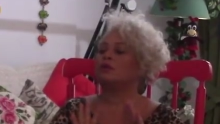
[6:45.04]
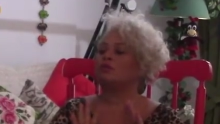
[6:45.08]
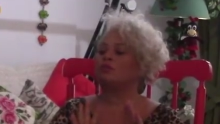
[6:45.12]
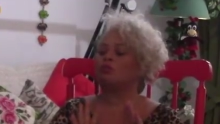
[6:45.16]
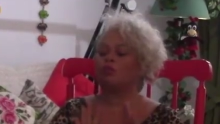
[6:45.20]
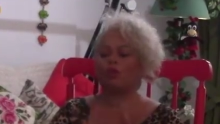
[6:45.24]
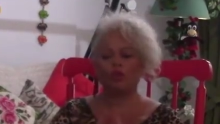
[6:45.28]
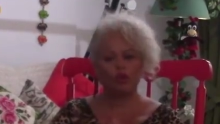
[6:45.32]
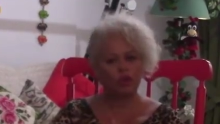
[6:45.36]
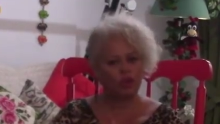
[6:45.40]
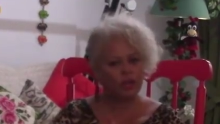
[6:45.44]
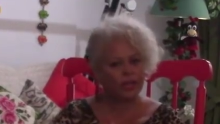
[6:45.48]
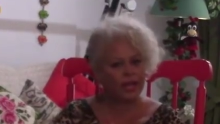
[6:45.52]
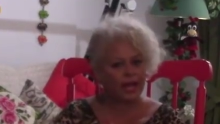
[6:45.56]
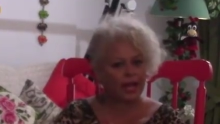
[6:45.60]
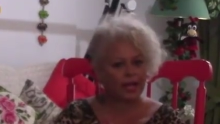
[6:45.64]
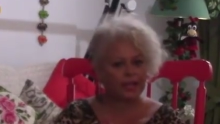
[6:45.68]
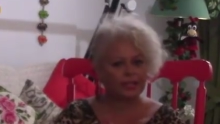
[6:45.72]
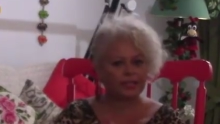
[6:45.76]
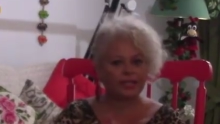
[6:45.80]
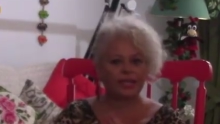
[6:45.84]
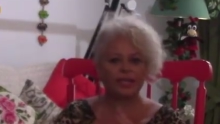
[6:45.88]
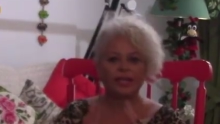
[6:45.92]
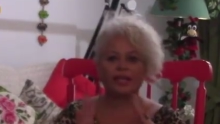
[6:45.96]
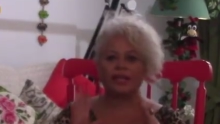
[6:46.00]

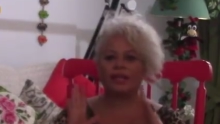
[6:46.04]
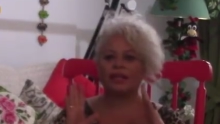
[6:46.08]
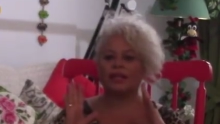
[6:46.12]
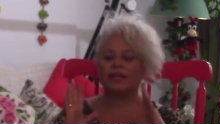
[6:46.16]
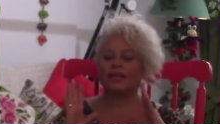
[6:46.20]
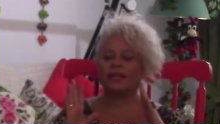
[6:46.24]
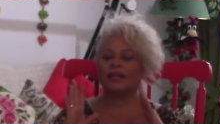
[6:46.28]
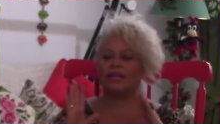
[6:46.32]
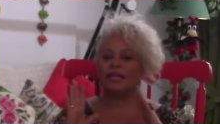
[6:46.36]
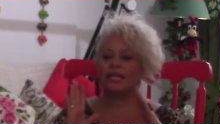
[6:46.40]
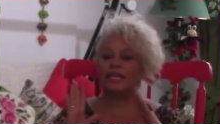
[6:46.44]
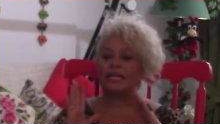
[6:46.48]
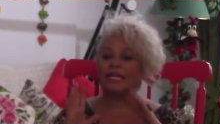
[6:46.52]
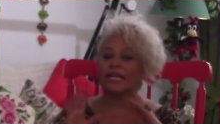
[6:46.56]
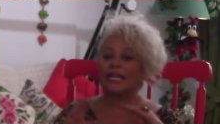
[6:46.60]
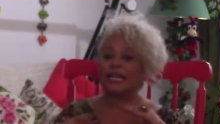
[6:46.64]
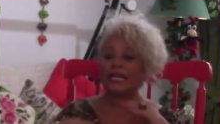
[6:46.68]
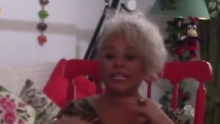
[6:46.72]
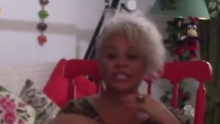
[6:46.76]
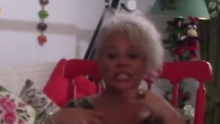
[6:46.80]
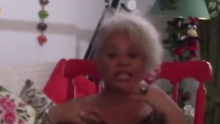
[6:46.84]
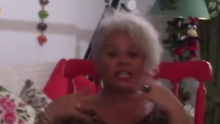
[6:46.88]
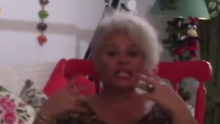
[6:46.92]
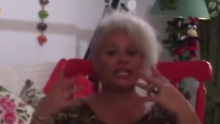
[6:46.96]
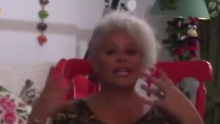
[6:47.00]
Bugünlerde e,
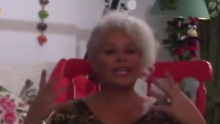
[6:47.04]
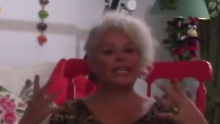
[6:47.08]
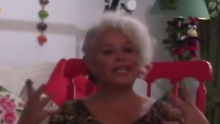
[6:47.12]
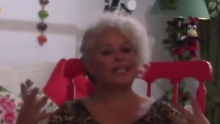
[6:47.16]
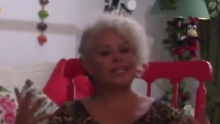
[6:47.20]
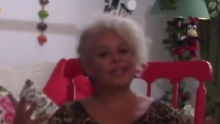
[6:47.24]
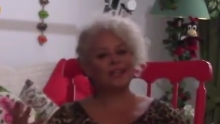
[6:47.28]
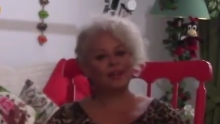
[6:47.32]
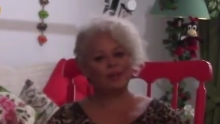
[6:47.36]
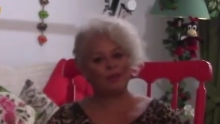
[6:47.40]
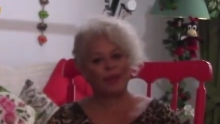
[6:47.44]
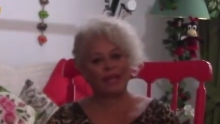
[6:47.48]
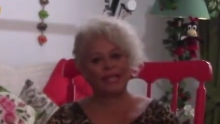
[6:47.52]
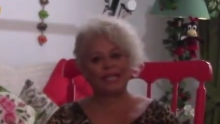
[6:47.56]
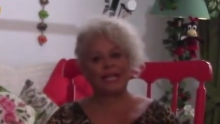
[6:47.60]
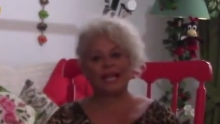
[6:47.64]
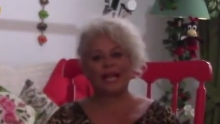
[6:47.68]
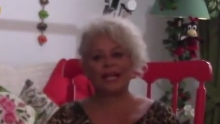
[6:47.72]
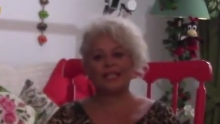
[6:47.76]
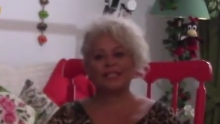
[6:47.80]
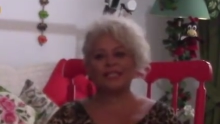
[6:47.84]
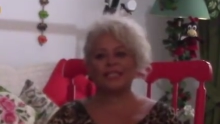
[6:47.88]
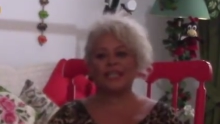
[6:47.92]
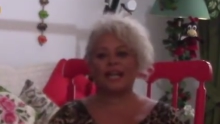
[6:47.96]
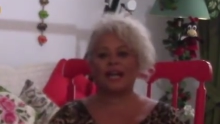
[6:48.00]
gelecekle ilgili
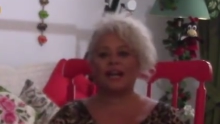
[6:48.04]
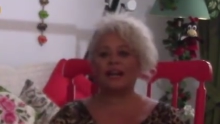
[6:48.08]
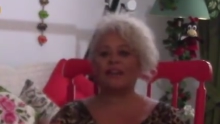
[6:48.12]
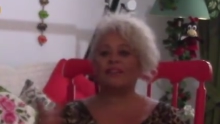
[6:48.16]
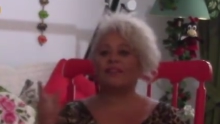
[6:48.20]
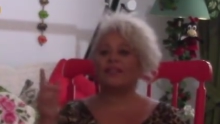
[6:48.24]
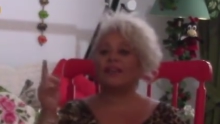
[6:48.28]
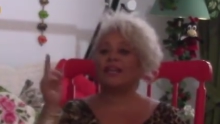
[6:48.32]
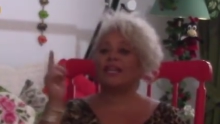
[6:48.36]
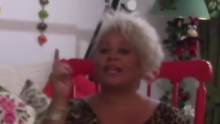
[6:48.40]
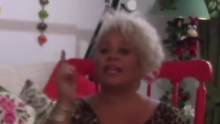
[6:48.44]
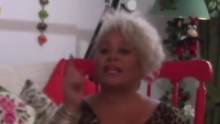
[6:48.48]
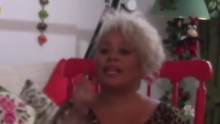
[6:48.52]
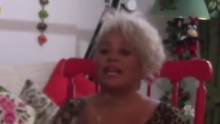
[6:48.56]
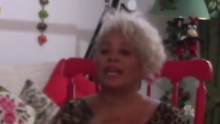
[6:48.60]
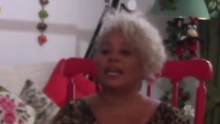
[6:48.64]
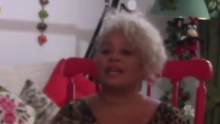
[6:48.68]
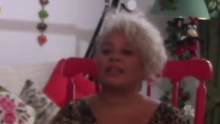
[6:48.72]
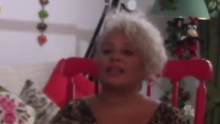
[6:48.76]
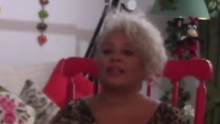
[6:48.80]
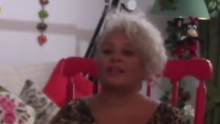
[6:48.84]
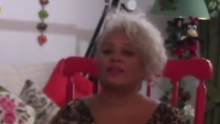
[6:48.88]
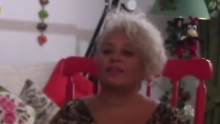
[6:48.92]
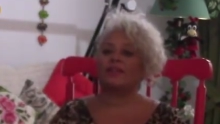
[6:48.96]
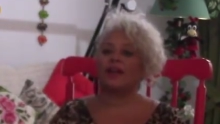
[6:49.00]
beklentiler ve yeni
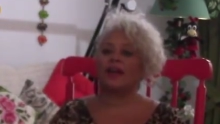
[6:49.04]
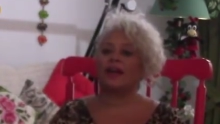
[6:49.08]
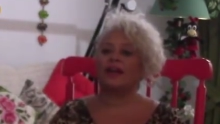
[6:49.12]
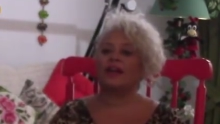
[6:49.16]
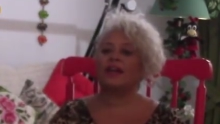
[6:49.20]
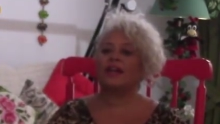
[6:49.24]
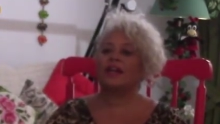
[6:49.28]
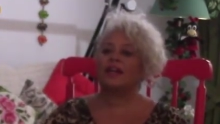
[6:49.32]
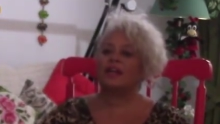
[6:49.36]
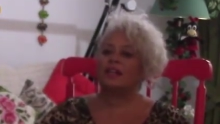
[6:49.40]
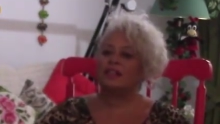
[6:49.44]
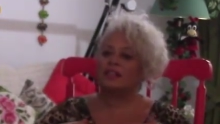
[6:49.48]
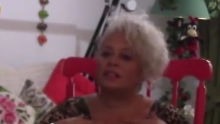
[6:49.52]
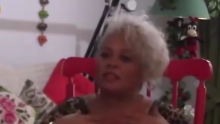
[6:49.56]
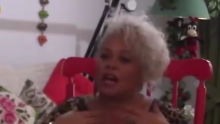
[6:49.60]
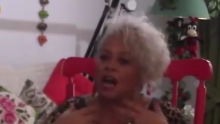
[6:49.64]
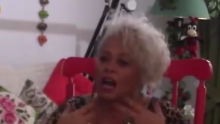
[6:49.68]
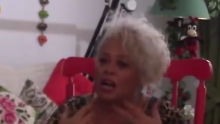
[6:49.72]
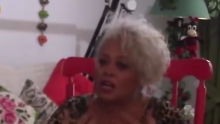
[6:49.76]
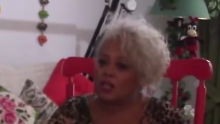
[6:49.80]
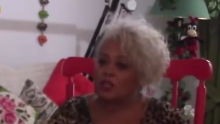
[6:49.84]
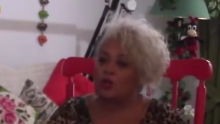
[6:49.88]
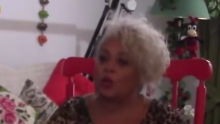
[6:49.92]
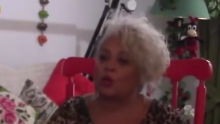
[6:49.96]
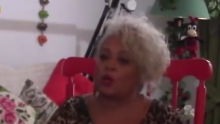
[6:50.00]
hedefler
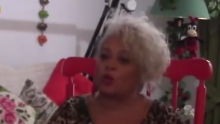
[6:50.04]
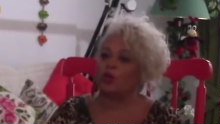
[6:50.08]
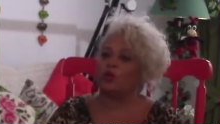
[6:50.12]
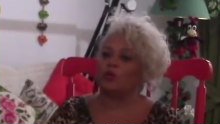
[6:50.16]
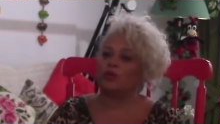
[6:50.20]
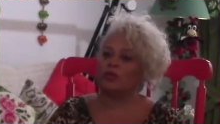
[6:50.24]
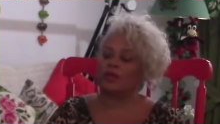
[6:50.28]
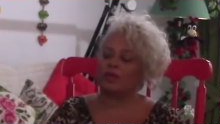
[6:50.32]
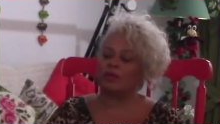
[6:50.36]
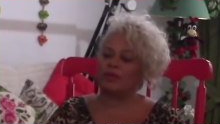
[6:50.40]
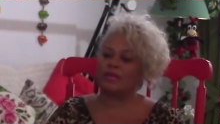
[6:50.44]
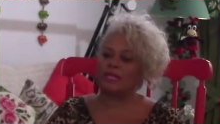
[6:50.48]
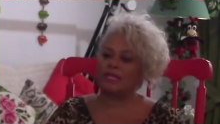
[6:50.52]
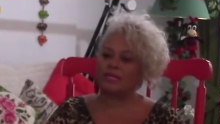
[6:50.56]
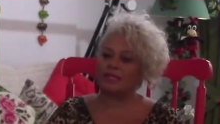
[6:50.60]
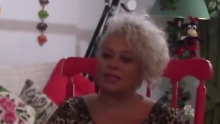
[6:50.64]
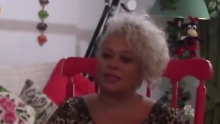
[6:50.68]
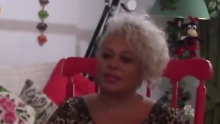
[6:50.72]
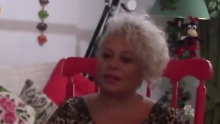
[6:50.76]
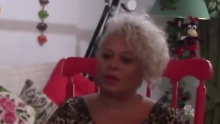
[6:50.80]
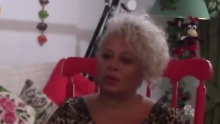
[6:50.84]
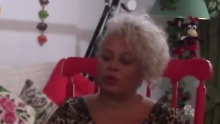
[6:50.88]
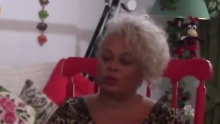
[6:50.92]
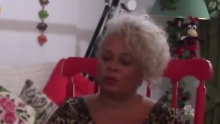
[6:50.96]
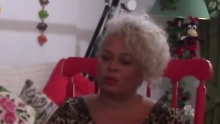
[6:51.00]
daha çok
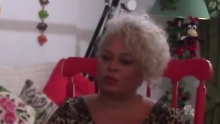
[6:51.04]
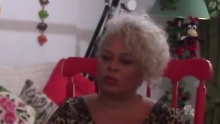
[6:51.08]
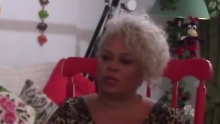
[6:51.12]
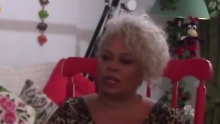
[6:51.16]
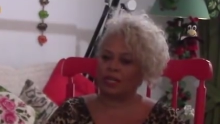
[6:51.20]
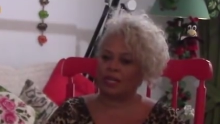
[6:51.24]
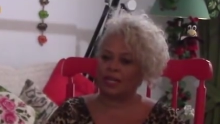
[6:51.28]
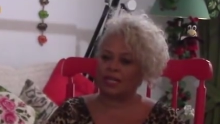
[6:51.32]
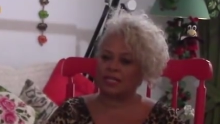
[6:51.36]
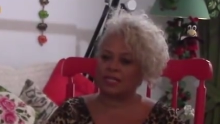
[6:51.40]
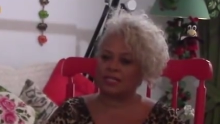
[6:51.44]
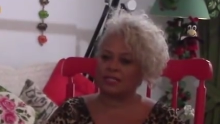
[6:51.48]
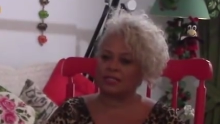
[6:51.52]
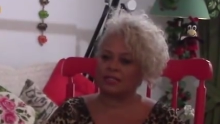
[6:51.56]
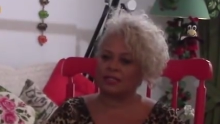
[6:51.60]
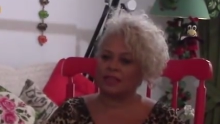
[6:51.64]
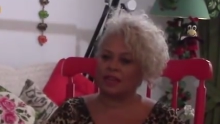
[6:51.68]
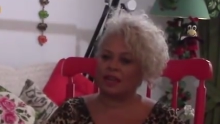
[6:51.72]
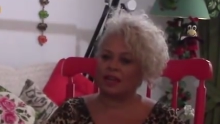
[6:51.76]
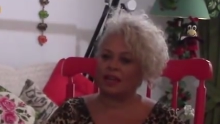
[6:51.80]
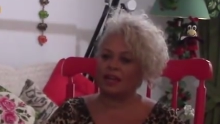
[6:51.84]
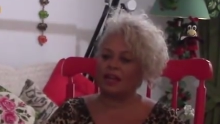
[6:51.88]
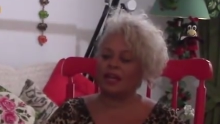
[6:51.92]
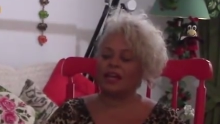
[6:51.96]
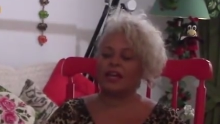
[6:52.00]
gündeminizde olacak aslında.